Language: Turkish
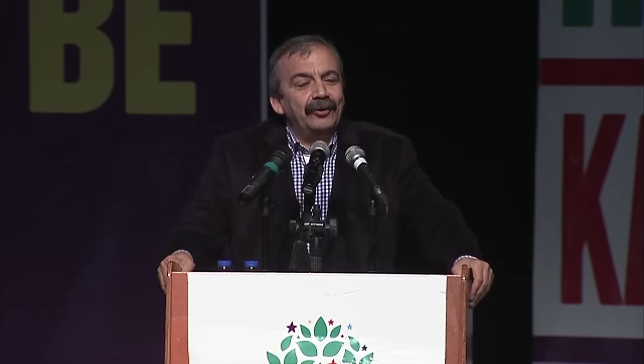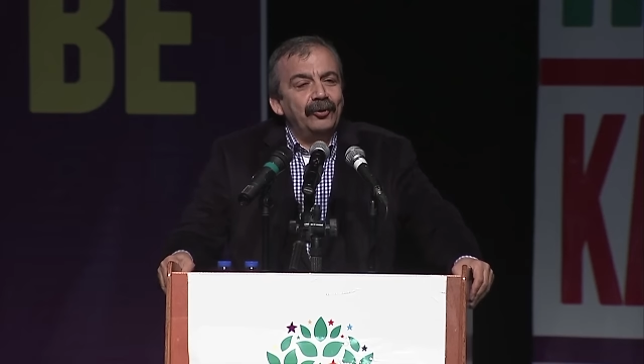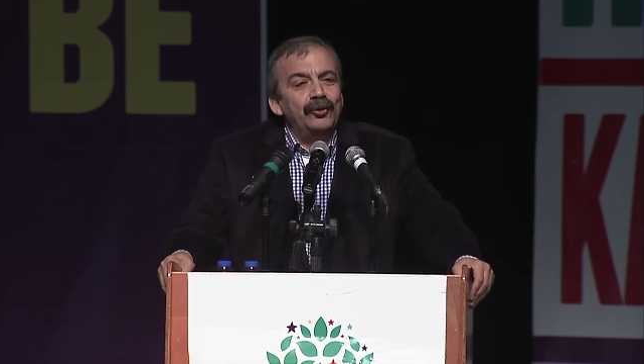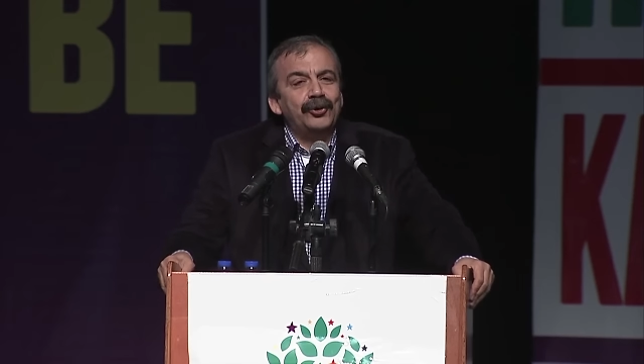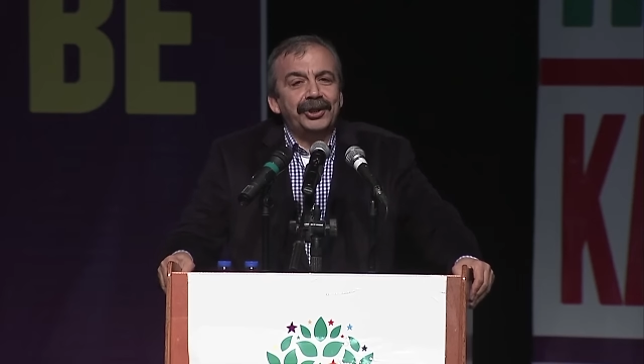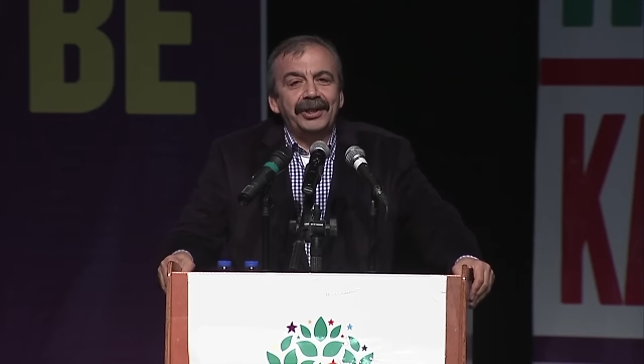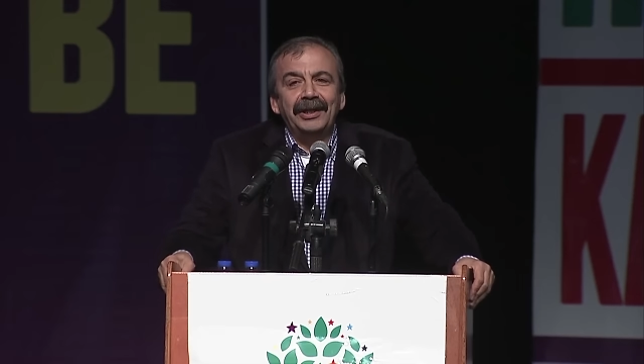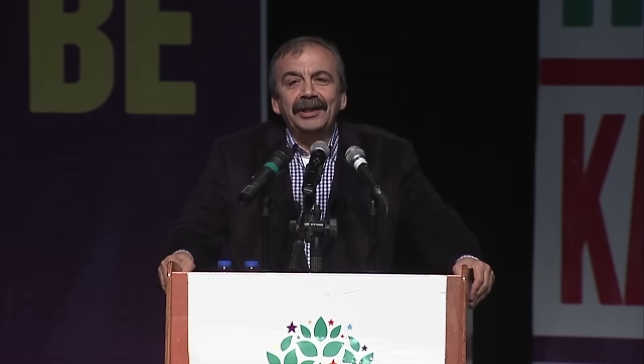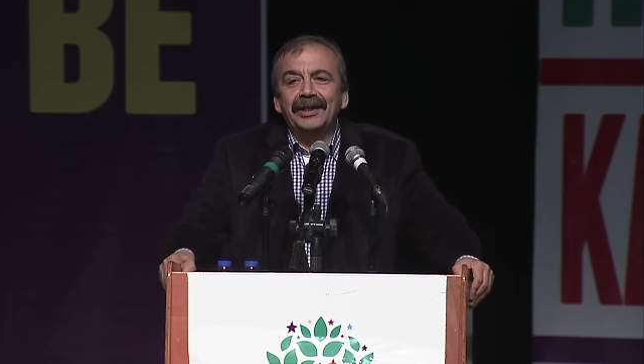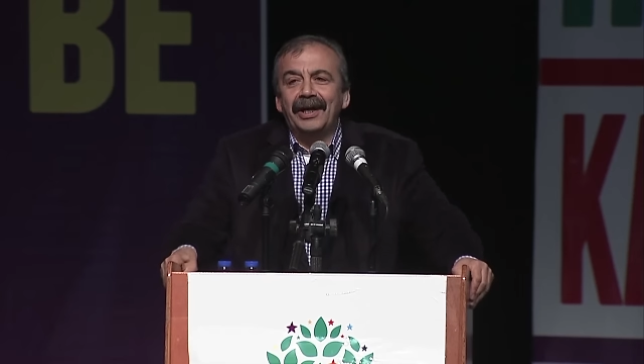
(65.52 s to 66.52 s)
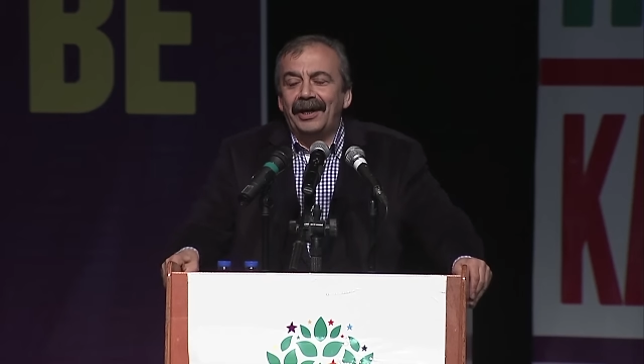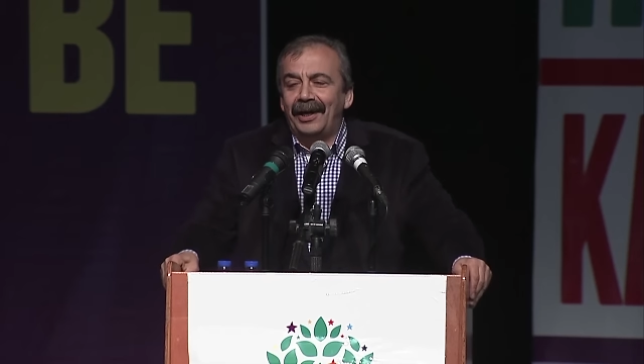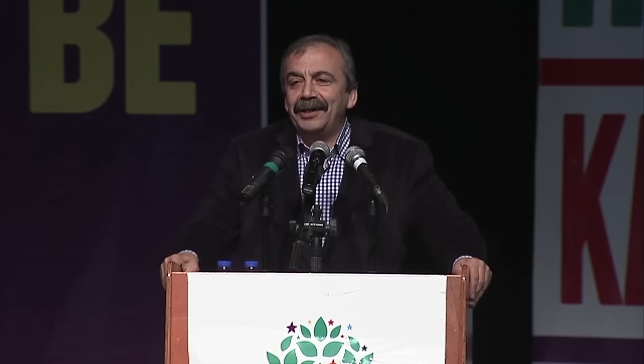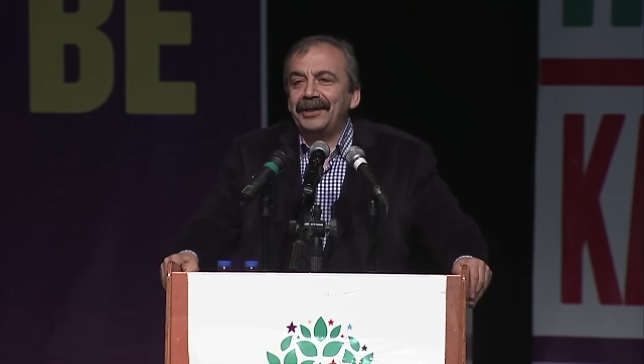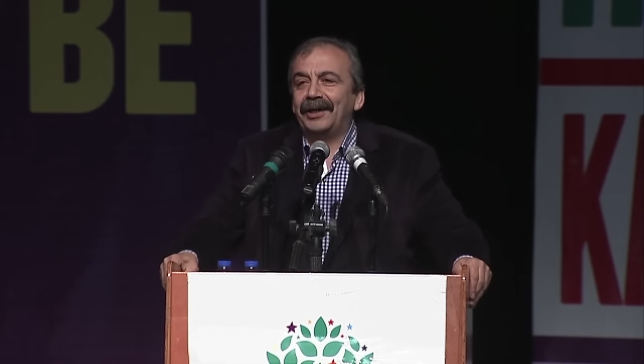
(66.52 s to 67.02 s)
üç ili de
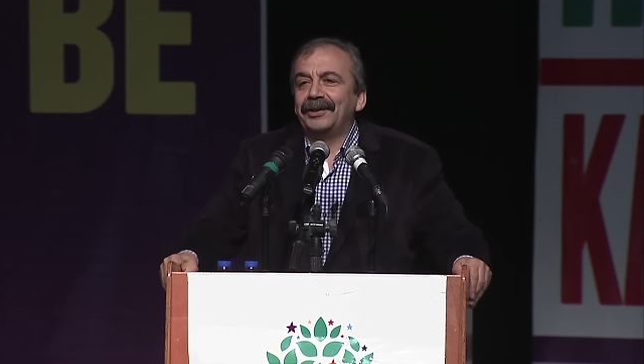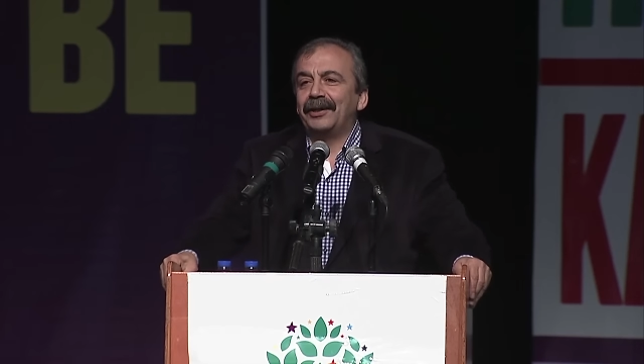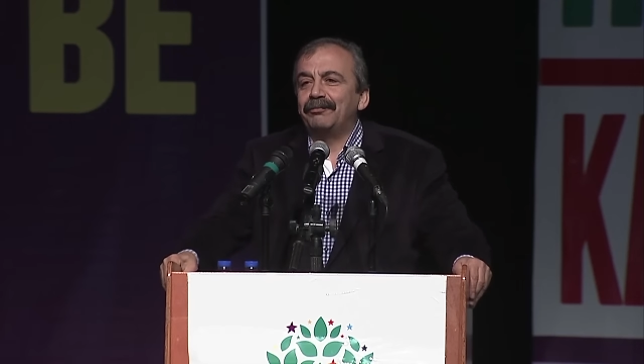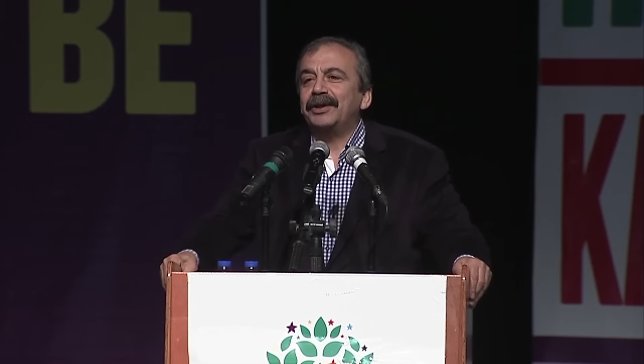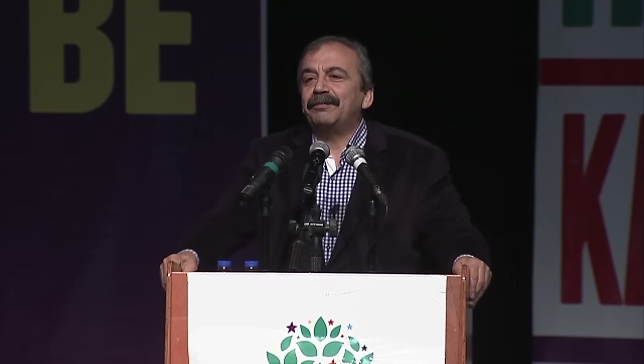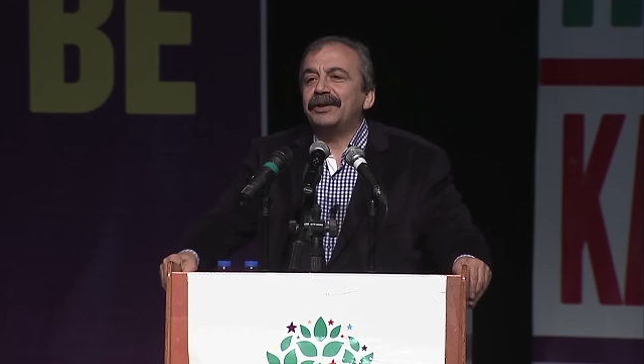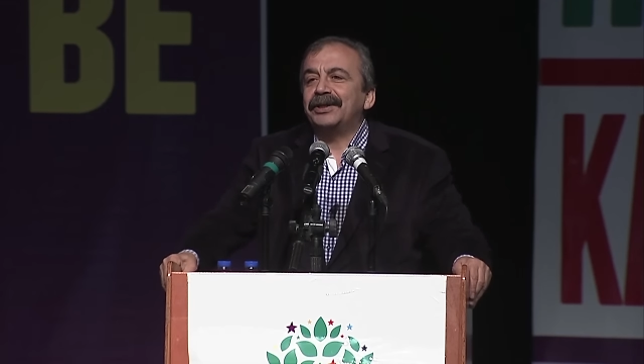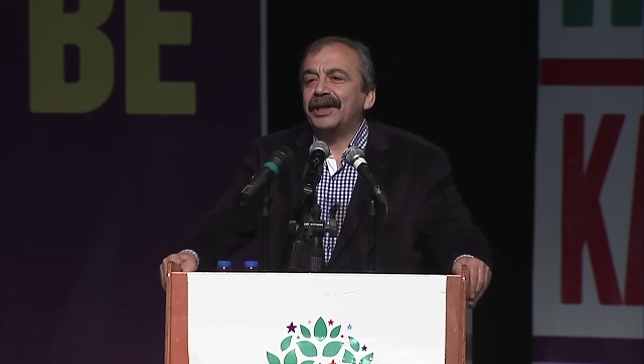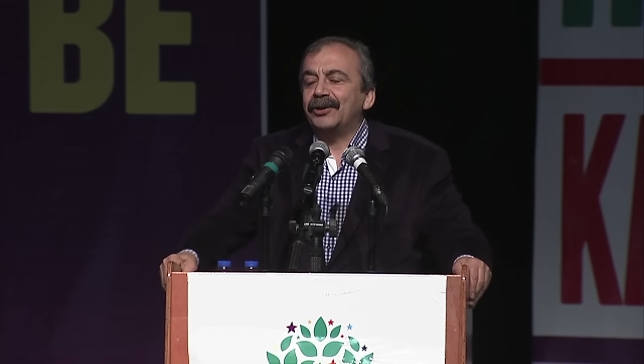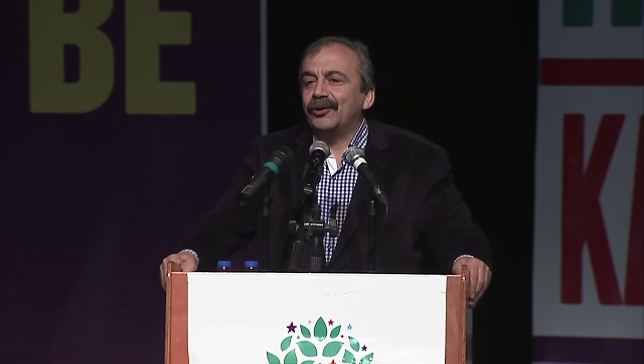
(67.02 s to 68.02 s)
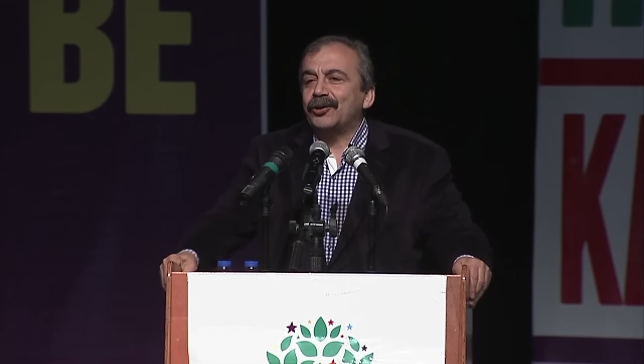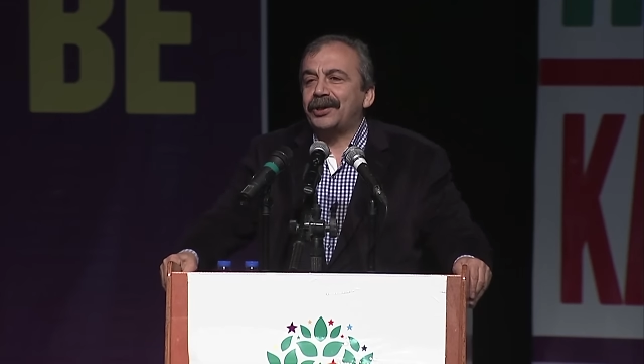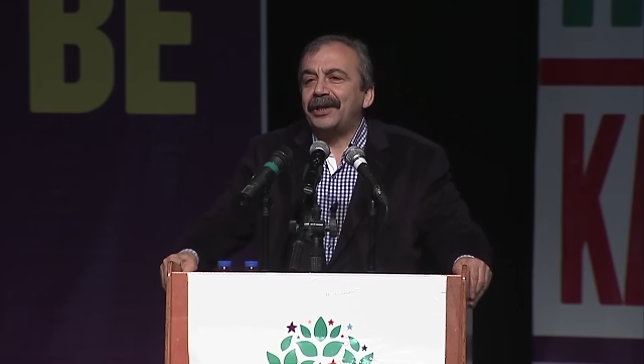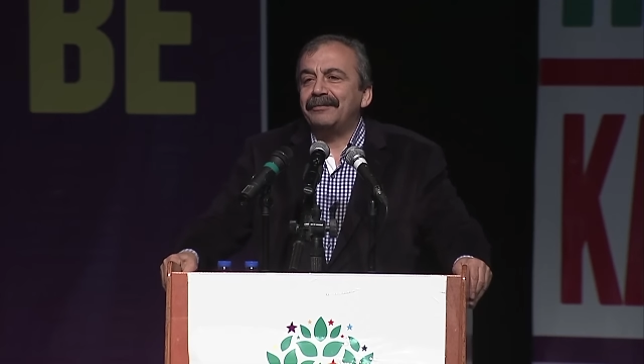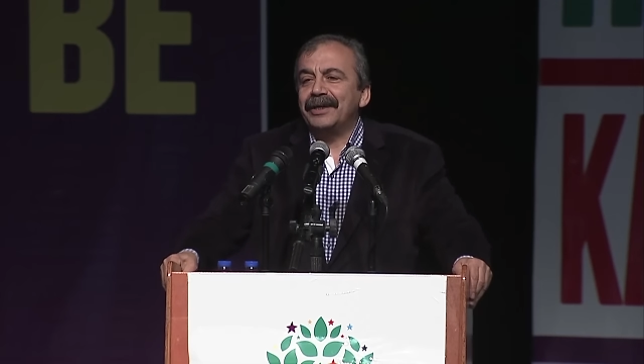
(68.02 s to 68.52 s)
aynı anda birbirine
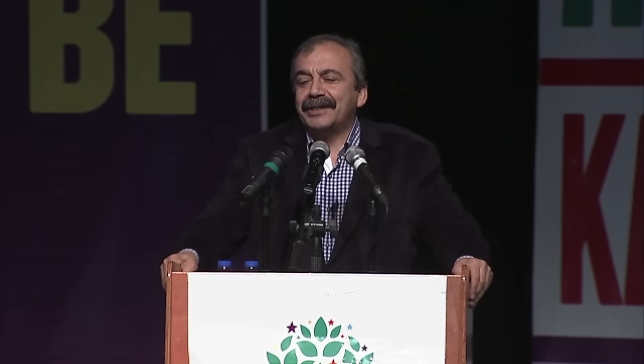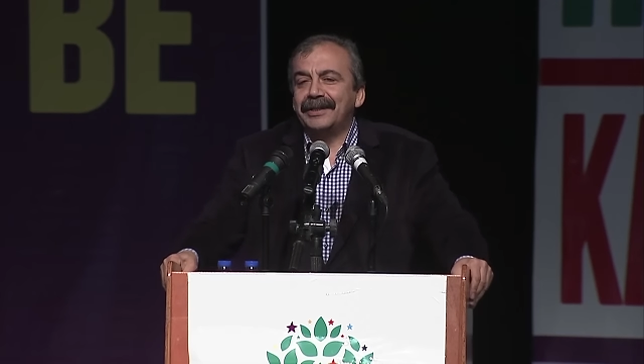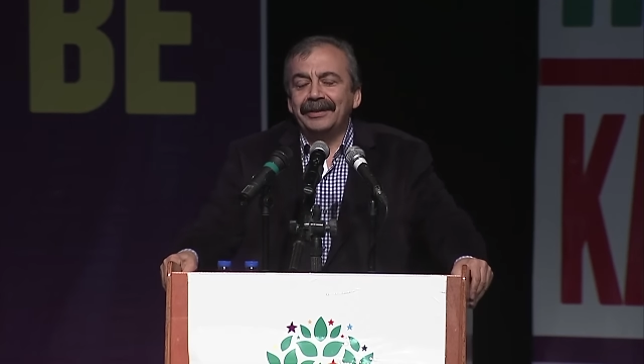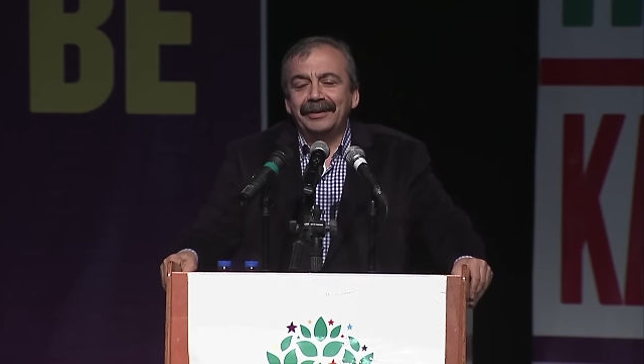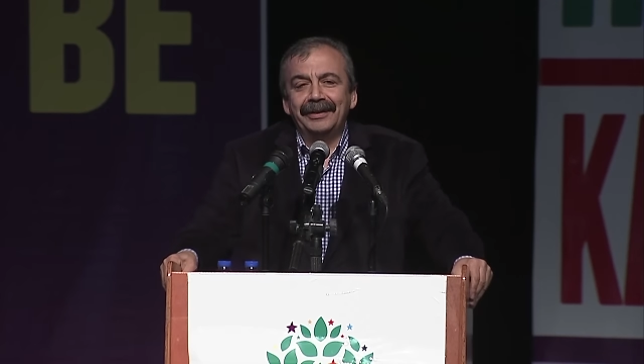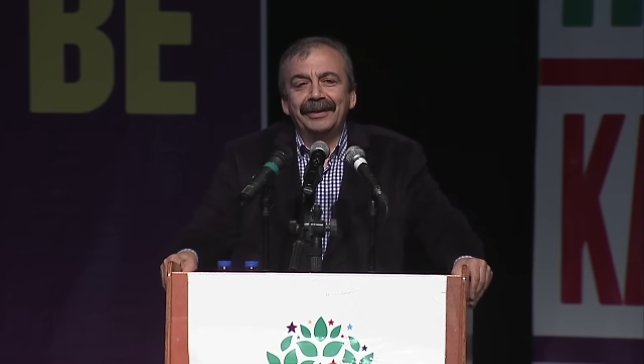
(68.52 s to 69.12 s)
göstermesi